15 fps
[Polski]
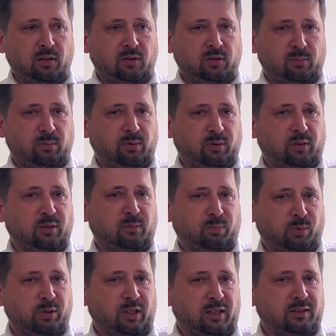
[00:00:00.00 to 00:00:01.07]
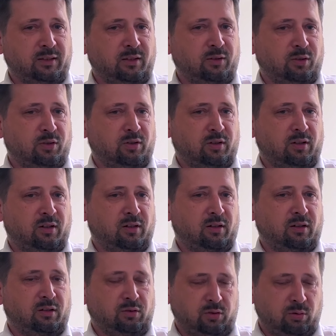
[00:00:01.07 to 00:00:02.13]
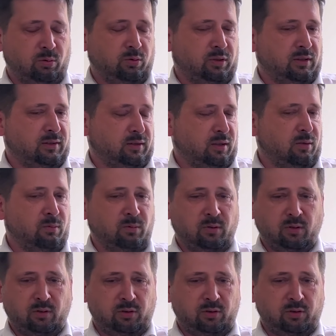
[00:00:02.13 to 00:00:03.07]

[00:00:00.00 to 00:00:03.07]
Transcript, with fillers: żeby pokazać, że ci ludzie są,